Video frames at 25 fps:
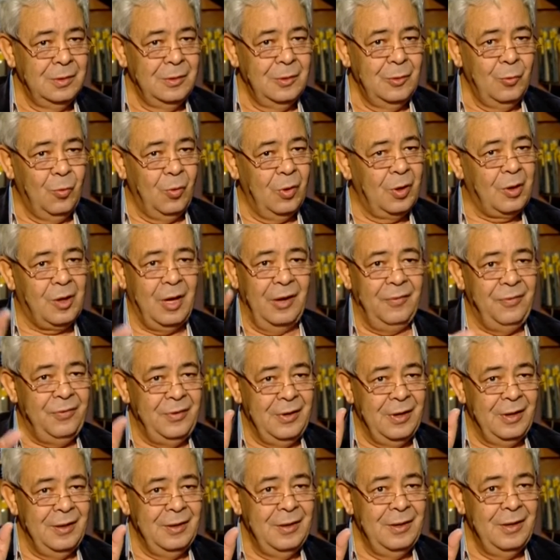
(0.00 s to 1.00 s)

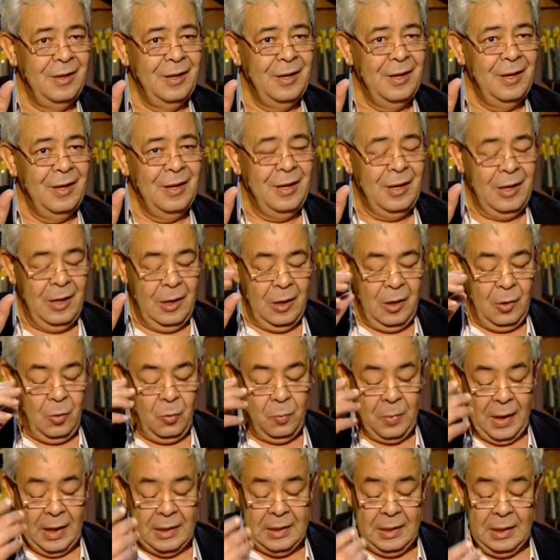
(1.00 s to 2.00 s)
والقافيه
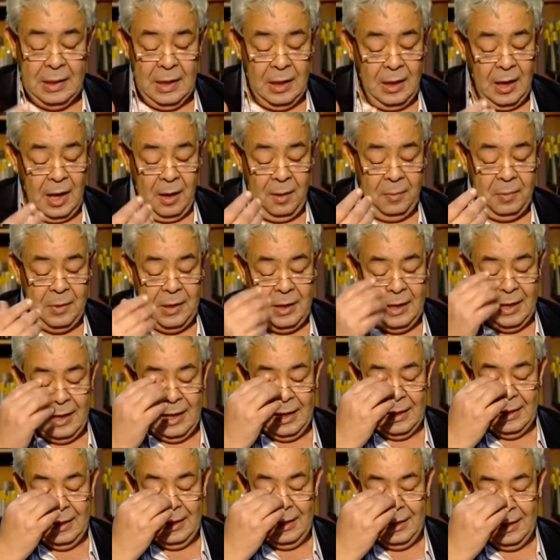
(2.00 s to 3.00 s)
وبعدين الاب
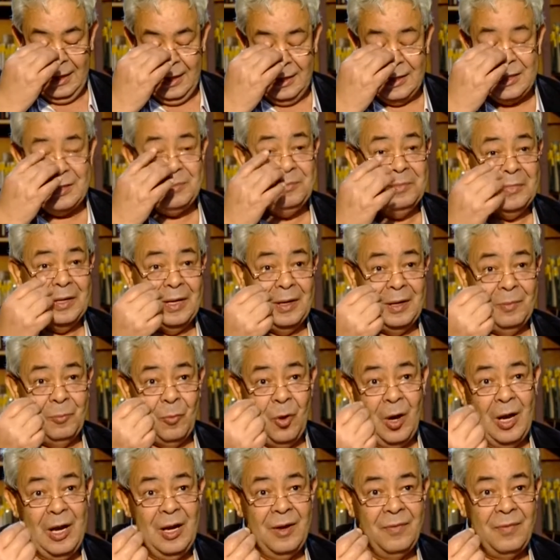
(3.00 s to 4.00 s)
يعني الاسم
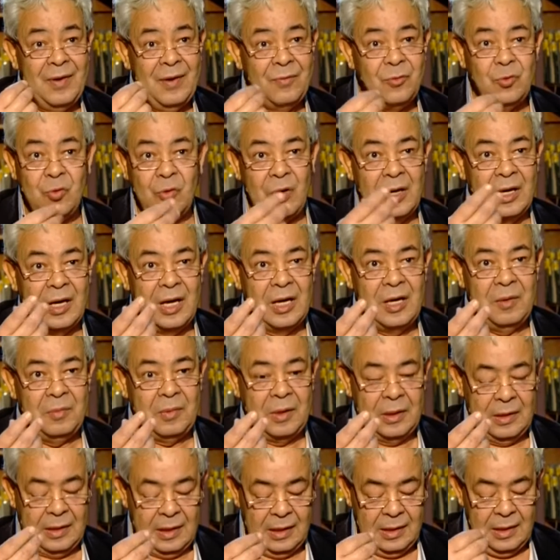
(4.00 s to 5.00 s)
المؤلف نفسه كان غريب
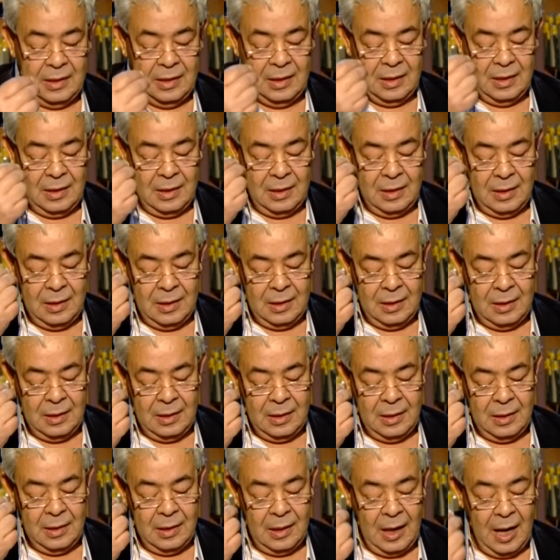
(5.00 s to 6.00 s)
جدا
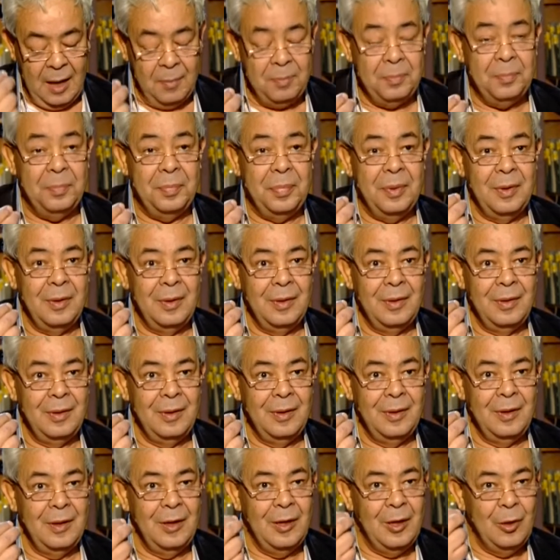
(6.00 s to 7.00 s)
الاب
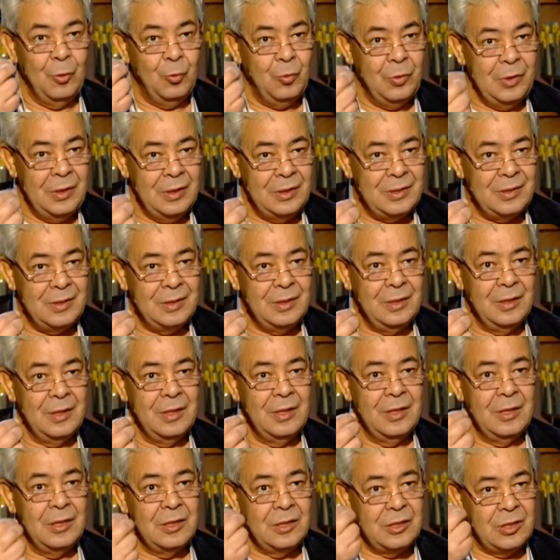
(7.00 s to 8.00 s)
لويس
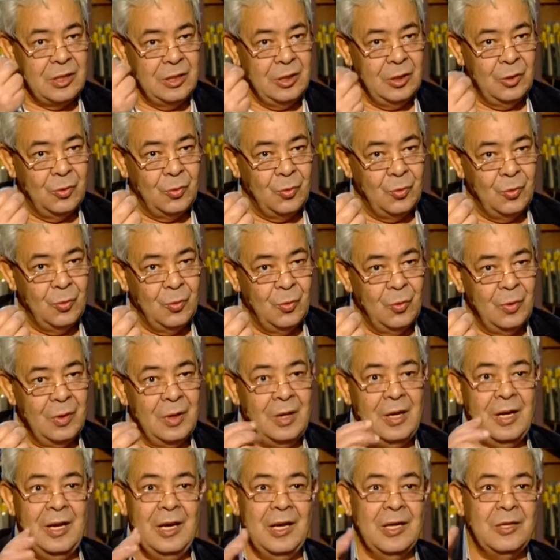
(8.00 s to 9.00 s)
شيخو
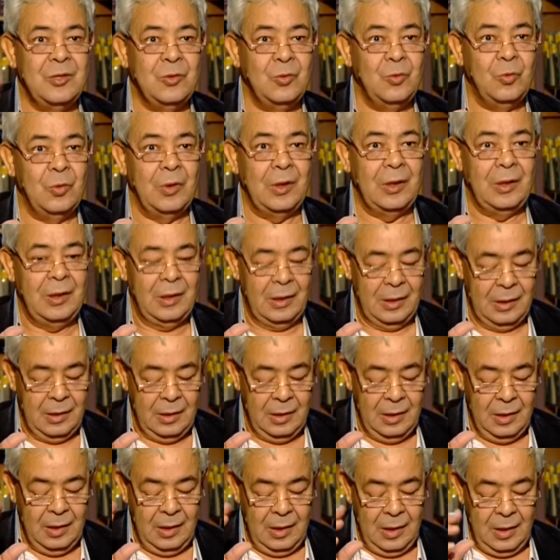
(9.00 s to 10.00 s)
اليسوعي
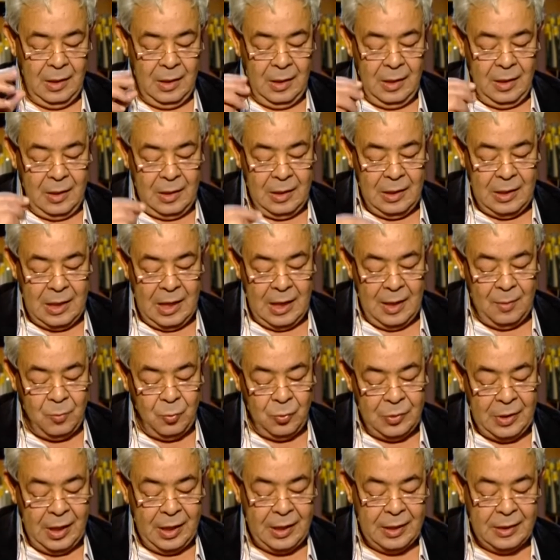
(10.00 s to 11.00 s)
ده
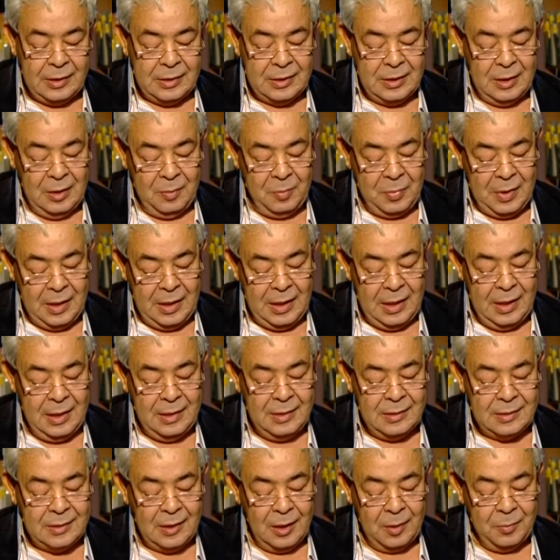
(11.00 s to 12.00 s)
مدرس البيان
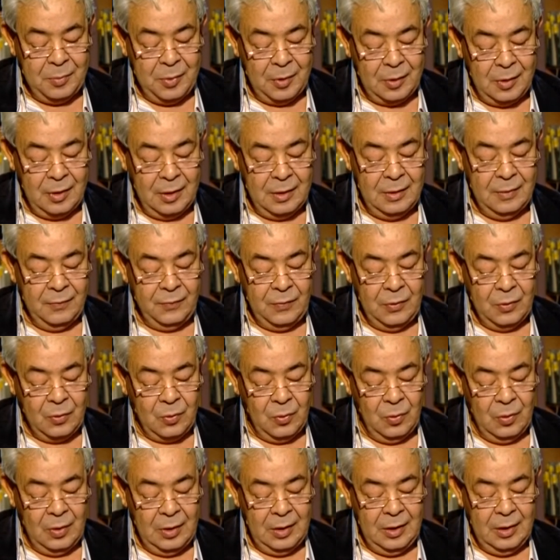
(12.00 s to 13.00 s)
سابقا في
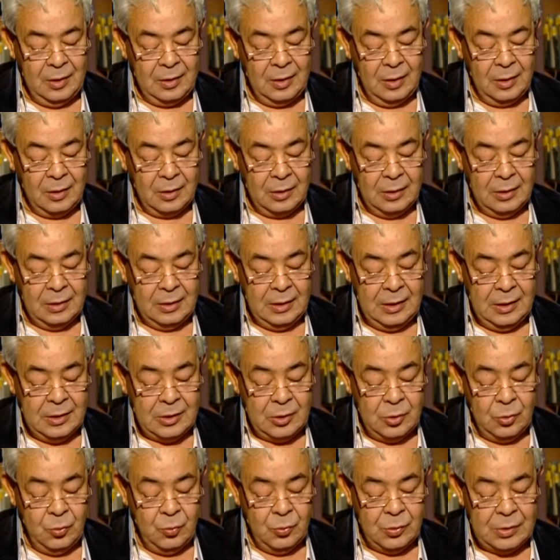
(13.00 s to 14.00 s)
كلية
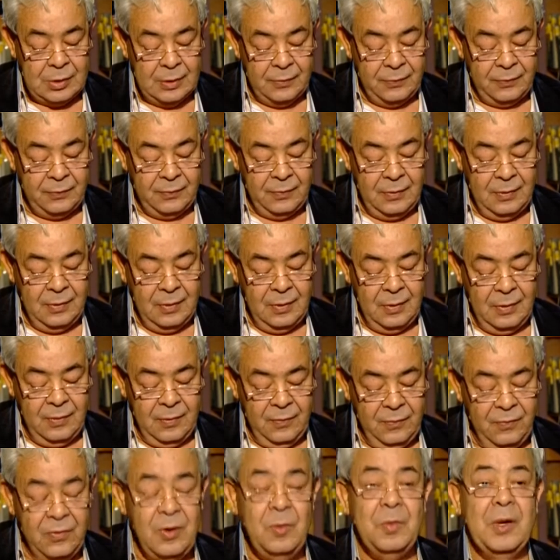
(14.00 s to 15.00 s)
القديس يوسف
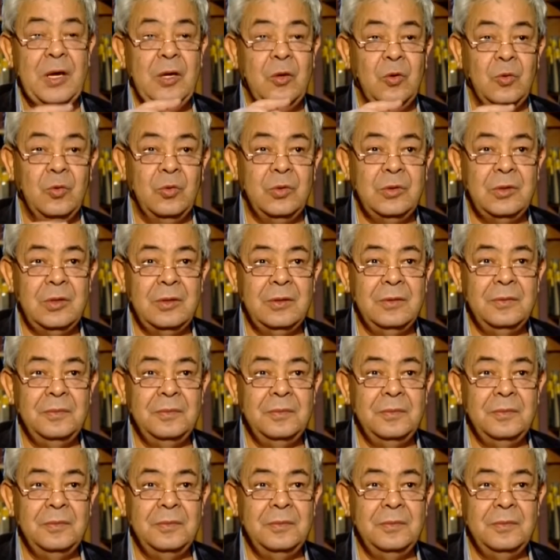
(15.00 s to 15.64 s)
في بيروت